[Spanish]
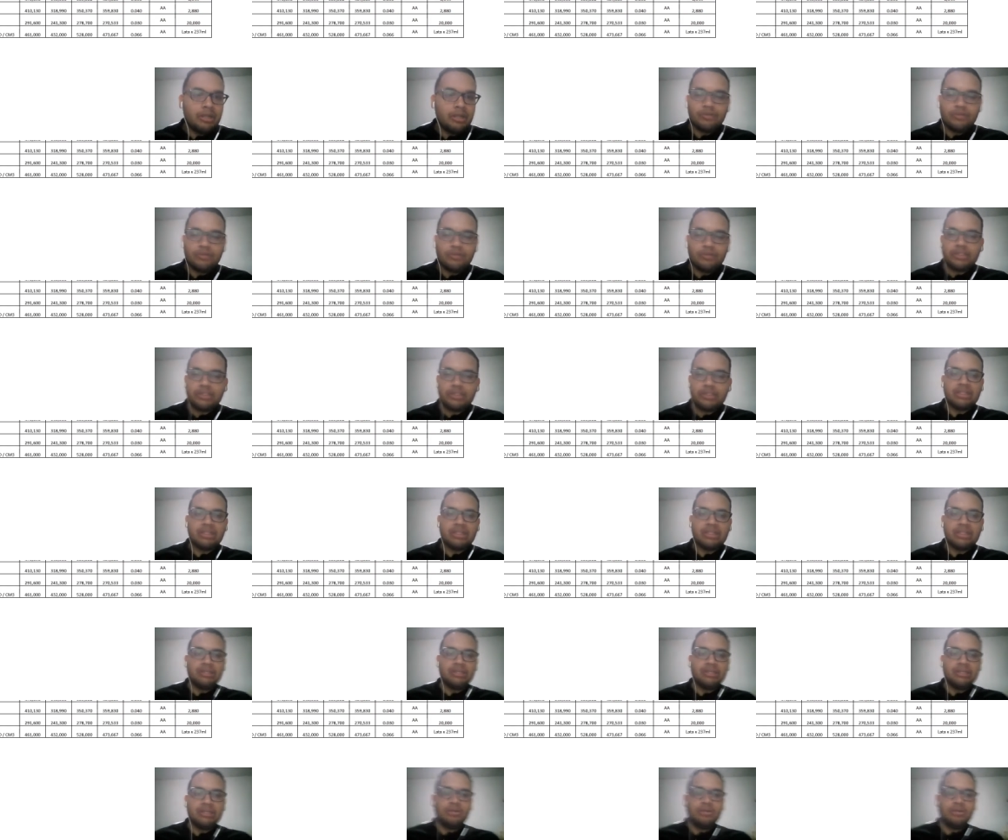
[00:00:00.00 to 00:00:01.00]
y su
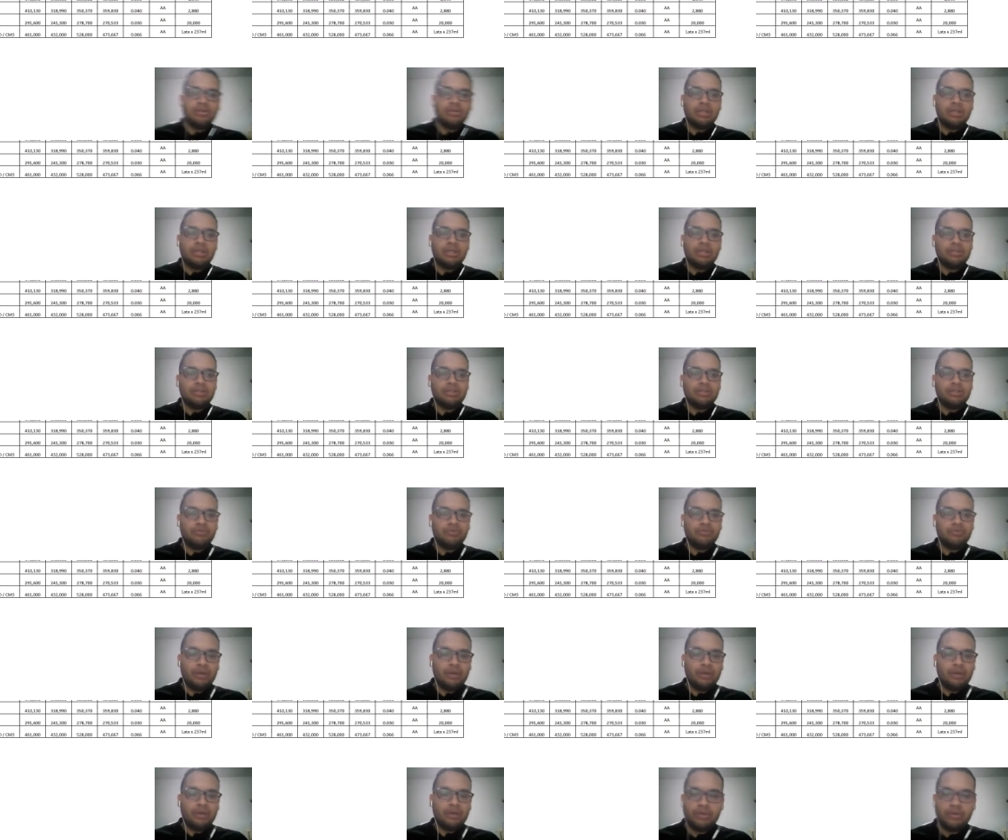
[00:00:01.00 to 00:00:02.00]
presentación es un
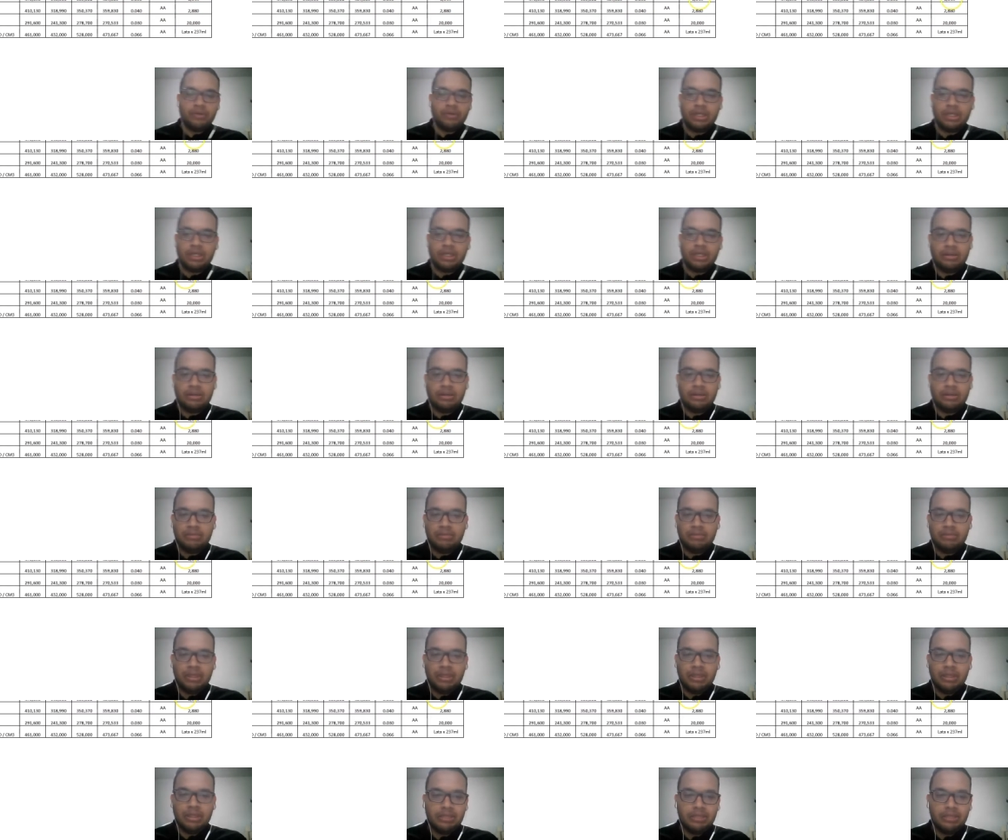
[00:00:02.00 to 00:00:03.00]
frasco de
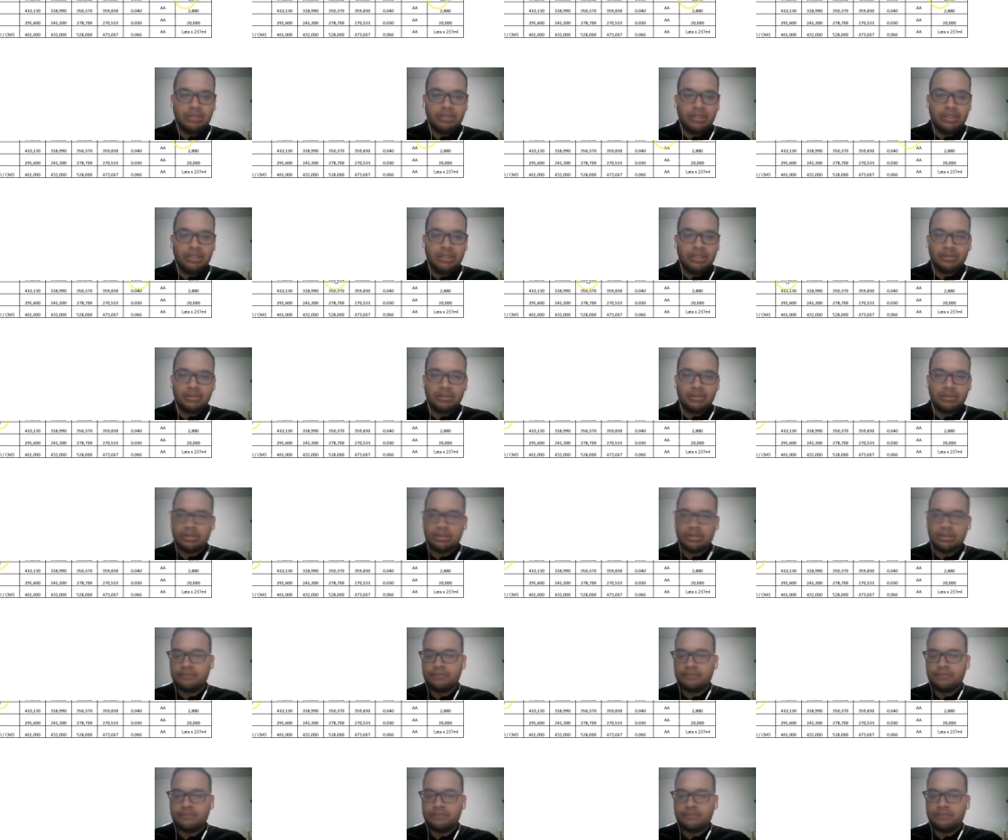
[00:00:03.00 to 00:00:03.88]
1000 mililitros.